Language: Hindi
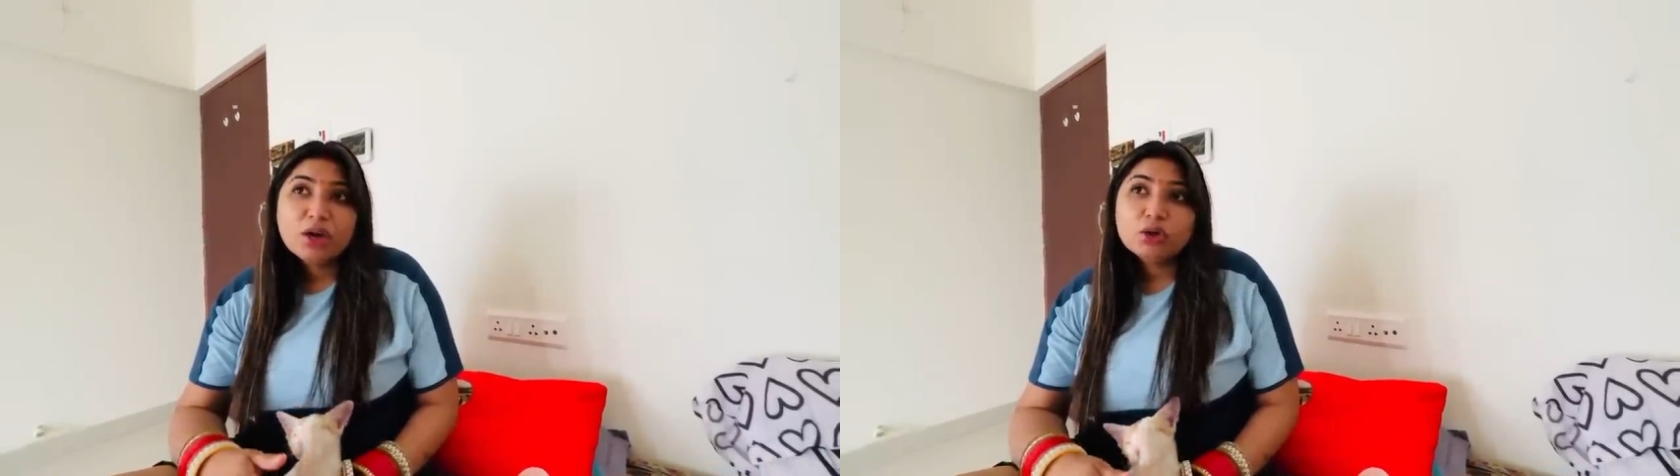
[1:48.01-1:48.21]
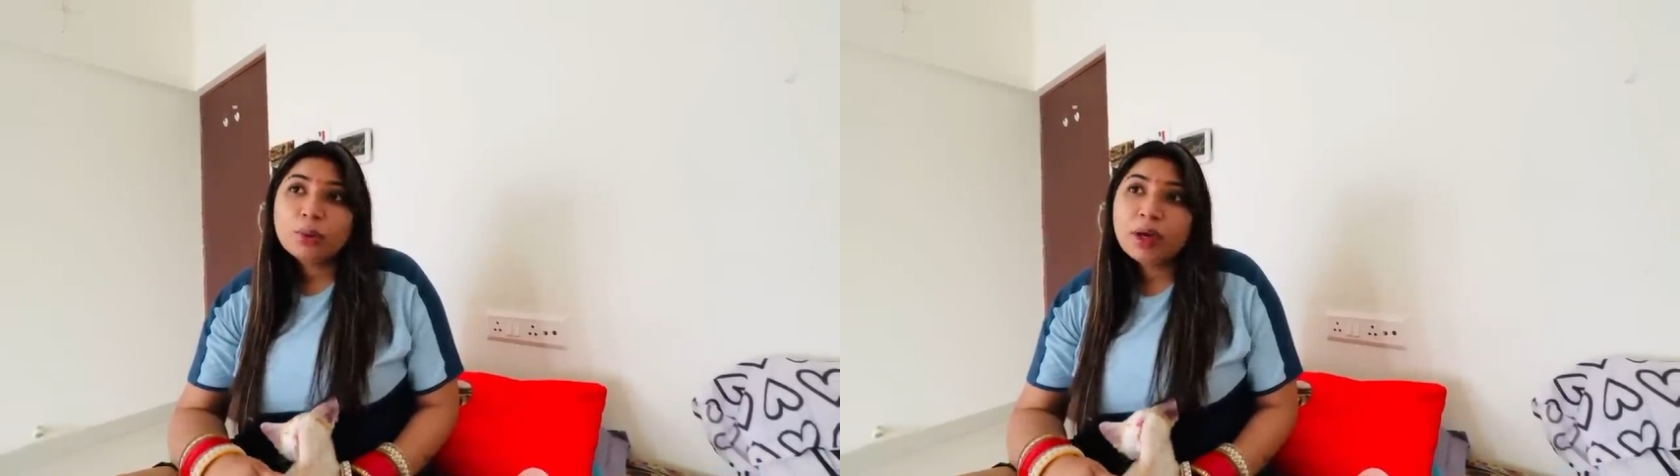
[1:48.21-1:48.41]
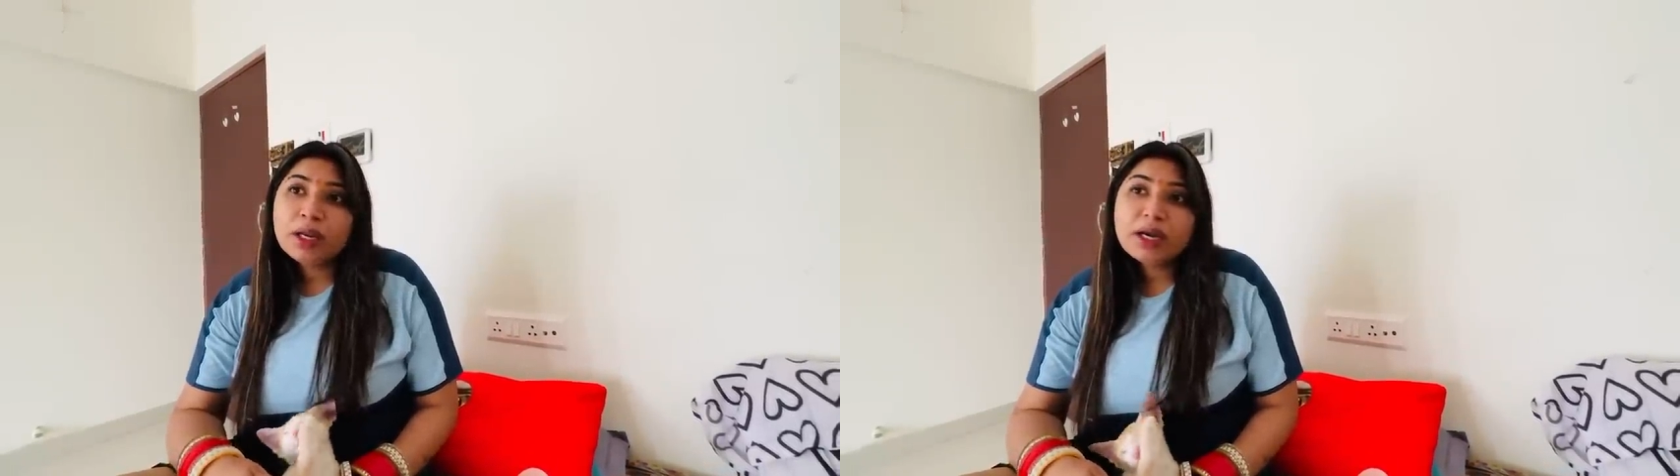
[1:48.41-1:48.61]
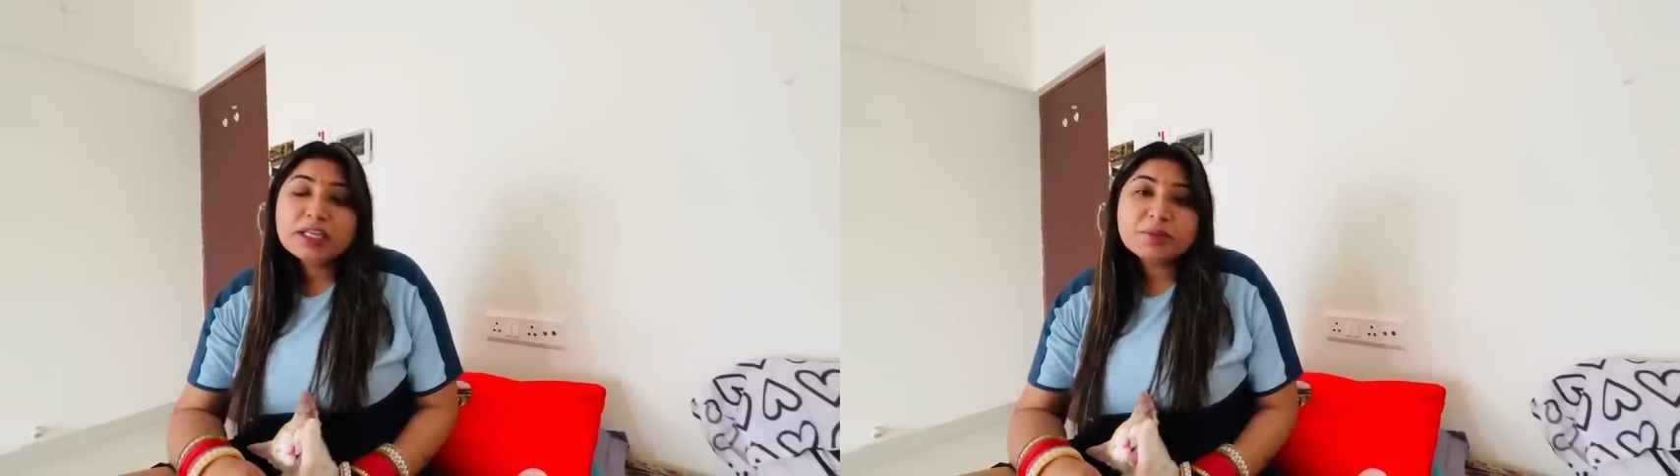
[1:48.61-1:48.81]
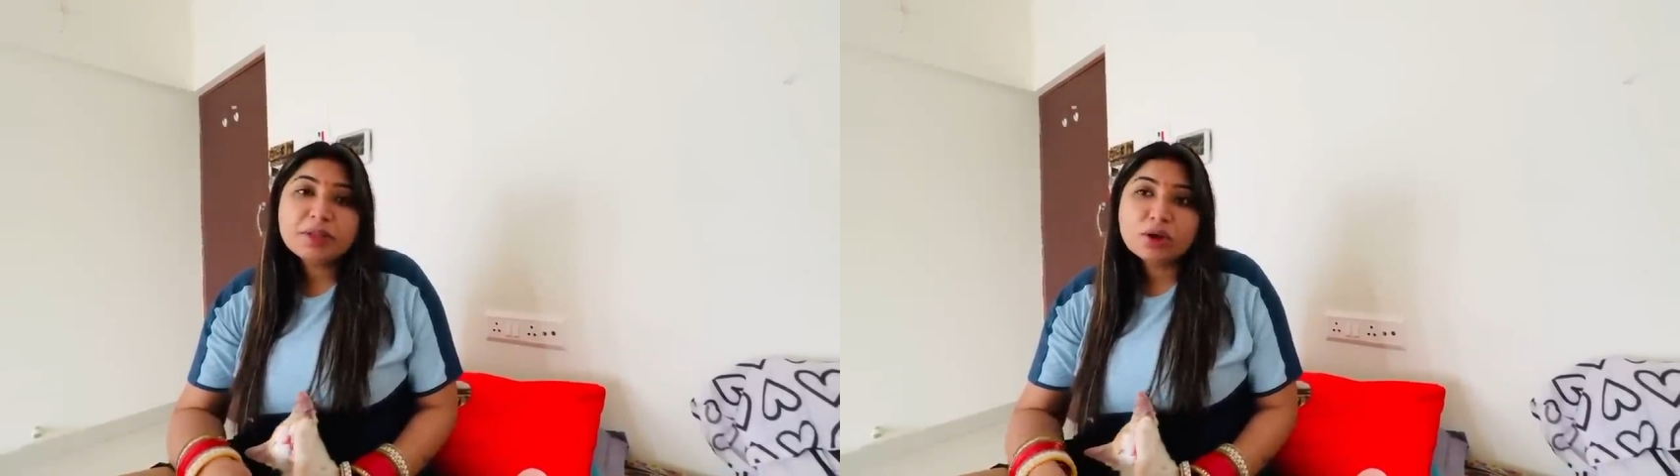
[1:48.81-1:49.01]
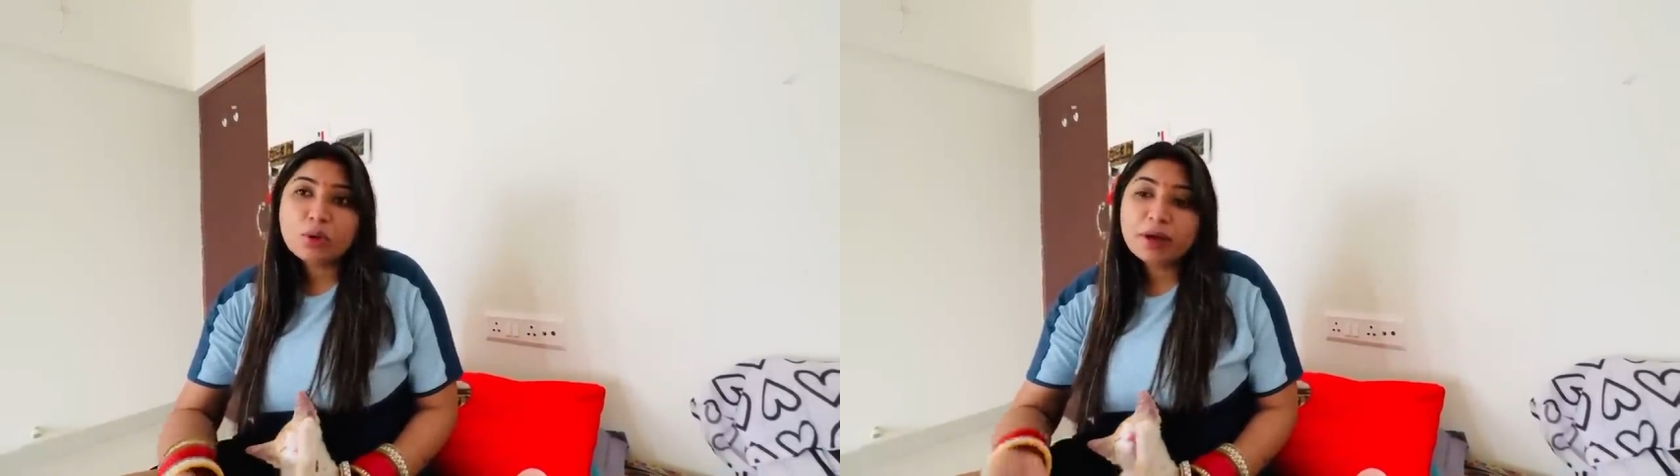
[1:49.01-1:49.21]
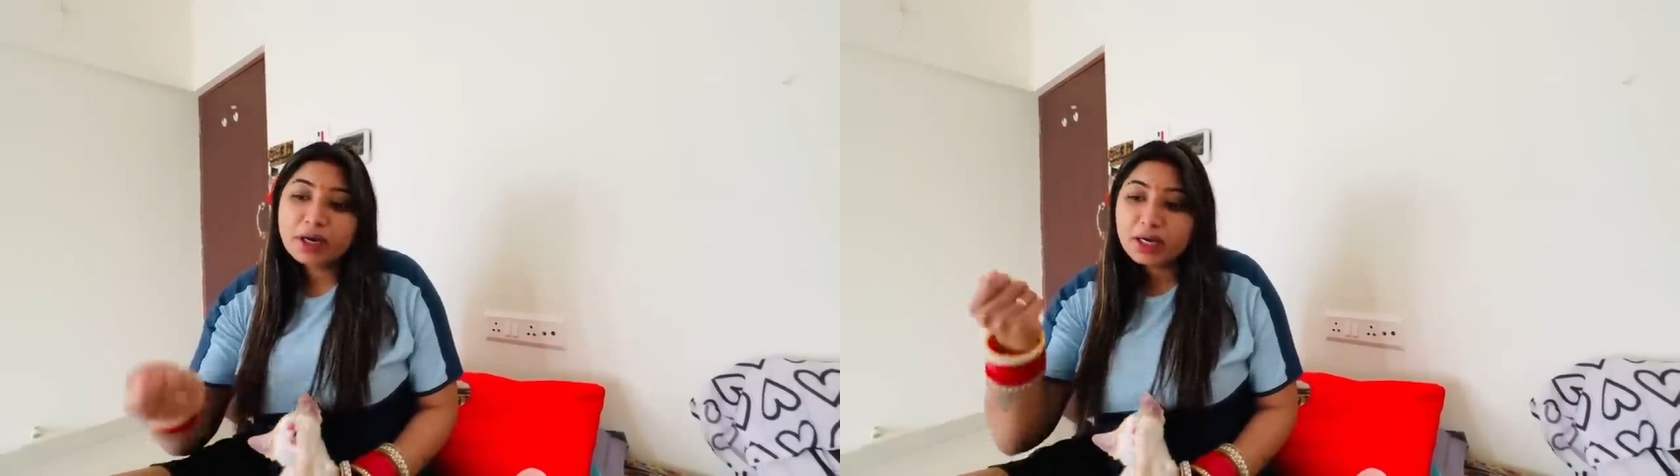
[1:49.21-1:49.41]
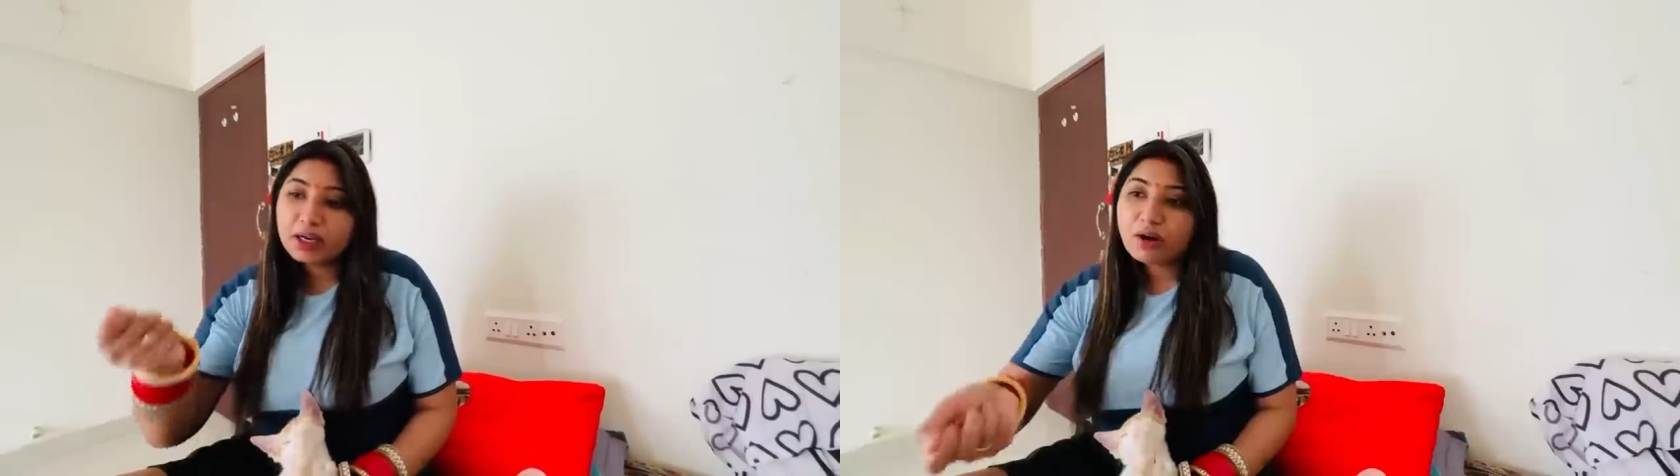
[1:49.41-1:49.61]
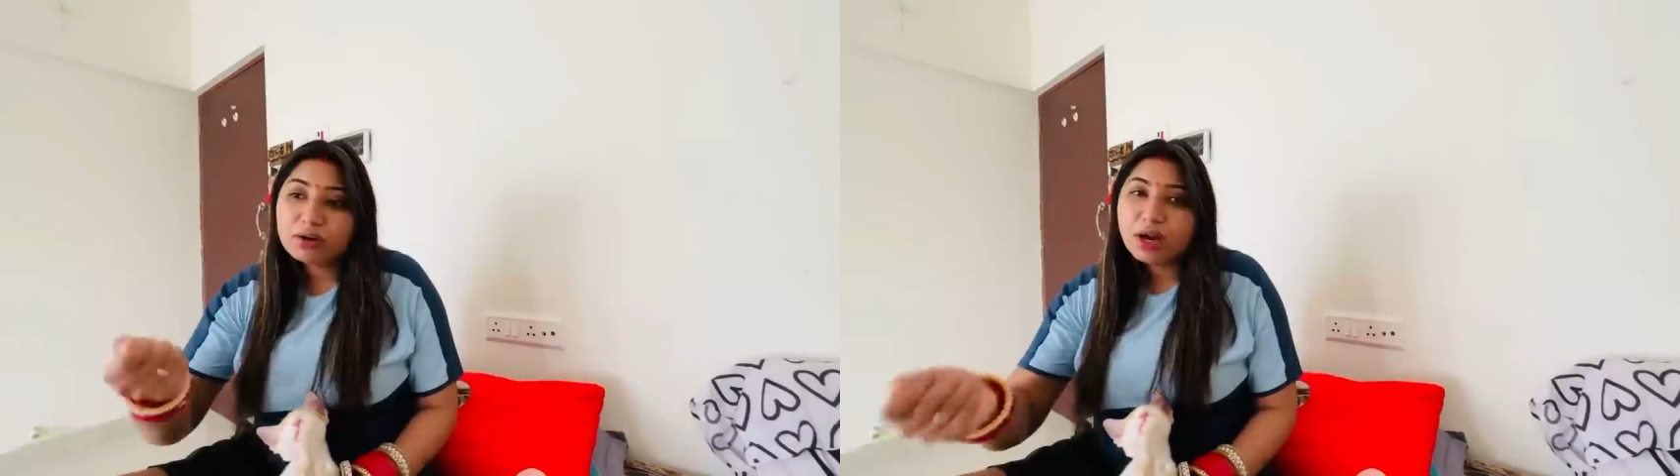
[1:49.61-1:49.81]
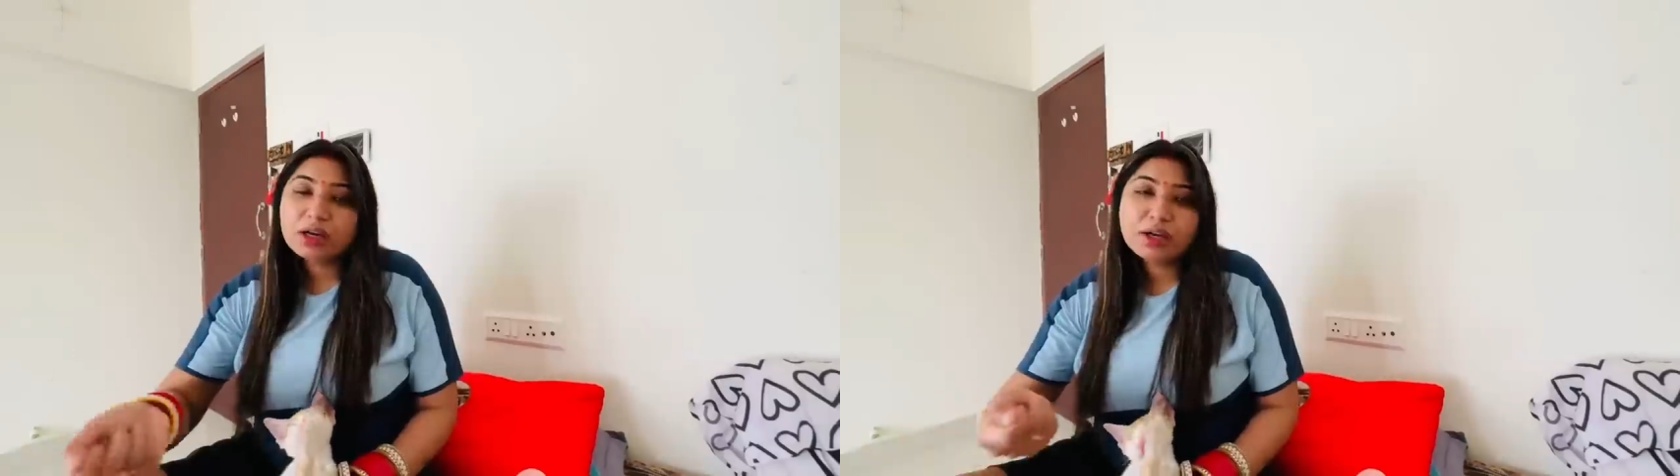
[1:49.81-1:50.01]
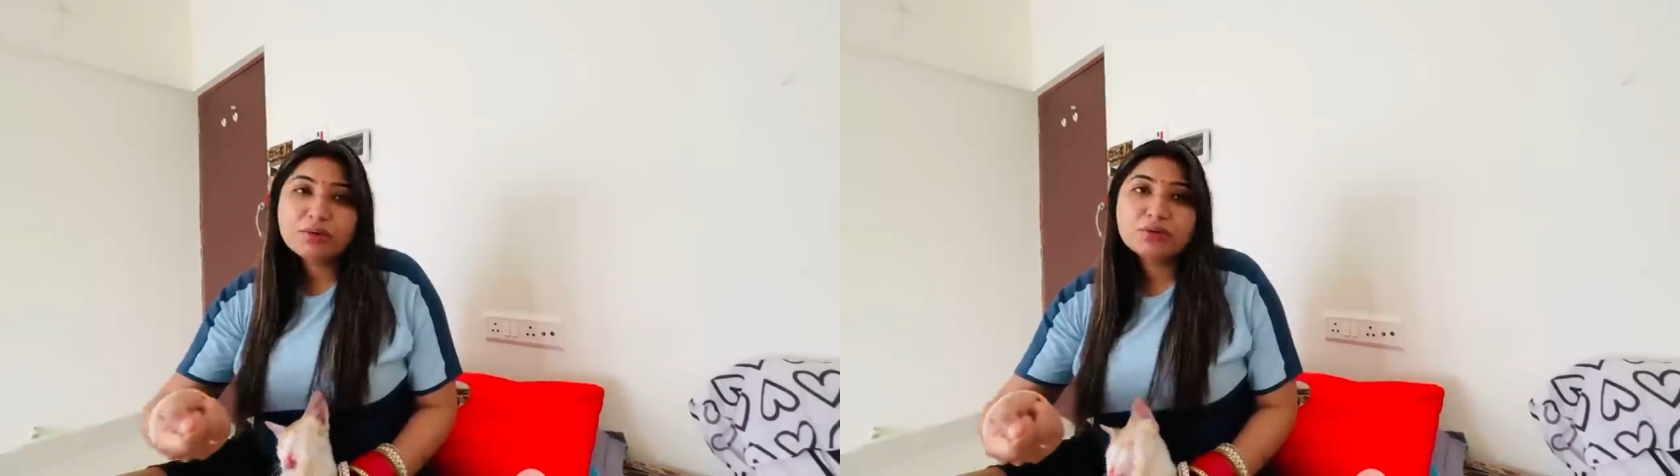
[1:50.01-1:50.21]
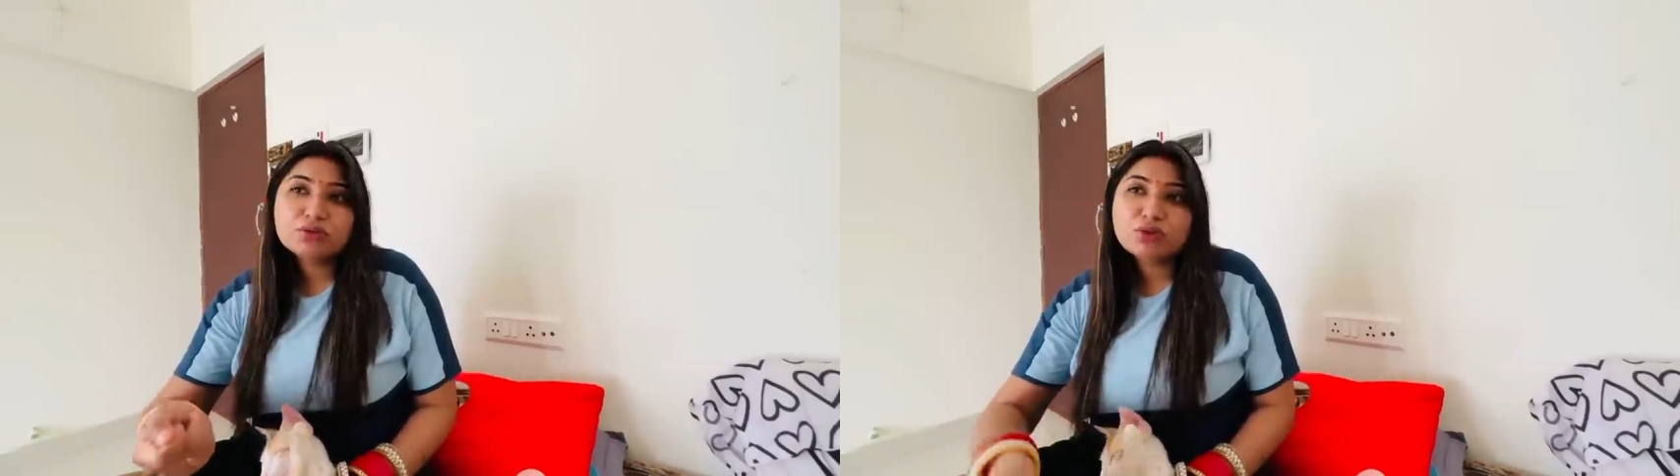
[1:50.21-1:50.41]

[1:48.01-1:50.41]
तो मैंने कहा इसमें देखो मैंने कट्टा उठा के यूं